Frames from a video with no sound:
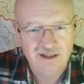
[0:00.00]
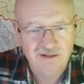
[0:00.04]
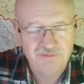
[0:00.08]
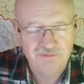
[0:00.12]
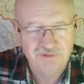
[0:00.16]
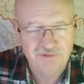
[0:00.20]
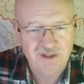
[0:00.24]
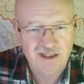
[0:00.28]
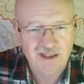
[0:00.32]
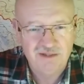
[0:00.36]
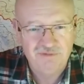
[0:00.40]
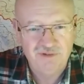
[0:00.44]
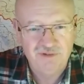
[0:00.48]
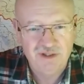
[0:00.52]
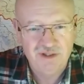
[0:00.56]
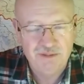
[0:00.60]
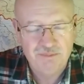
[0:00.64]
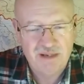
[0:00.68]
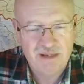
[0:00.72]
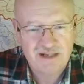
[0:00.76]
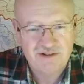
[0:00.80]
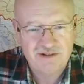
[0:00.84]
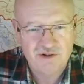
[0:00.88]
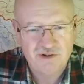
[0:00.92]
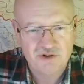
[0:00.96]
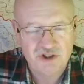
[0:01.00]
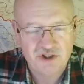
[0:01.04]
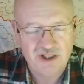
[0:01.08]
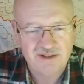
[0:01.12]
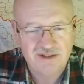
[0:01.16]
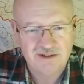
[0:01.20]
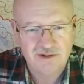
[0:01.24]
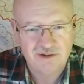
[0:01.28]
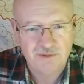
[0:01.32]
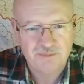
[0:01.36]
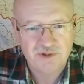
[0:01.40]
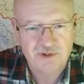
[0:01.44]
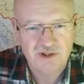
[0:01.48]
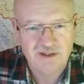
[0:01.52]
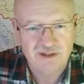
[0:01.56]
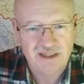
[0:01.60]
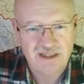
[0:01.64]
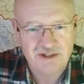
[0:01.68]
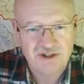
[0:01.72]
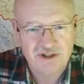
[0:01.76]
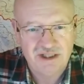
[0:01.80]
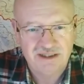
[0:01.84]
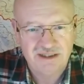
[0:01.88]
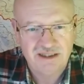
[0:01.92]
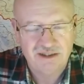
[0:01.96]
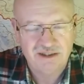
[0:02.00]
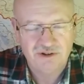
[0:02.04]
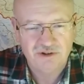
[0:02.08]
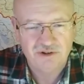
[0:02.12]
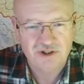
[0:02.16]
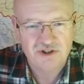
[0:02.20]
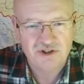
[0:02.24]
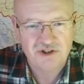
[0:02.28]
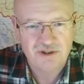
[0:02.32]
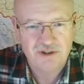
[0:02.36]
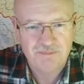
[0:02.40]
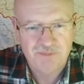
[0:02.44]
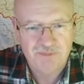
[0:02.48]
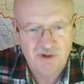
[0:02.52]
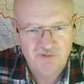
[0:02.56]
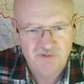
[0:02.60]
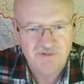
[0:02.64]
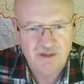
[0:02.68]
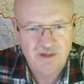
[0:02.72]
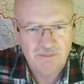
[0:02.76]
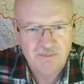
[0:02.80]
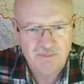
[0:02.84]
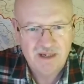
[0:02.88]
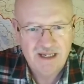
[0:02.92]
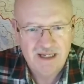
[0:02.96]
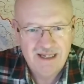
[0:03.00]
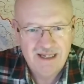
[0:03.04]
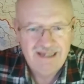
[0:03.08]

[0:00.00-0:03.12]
w tej chwili bardzo często przytaczana, to jeszcze powiem.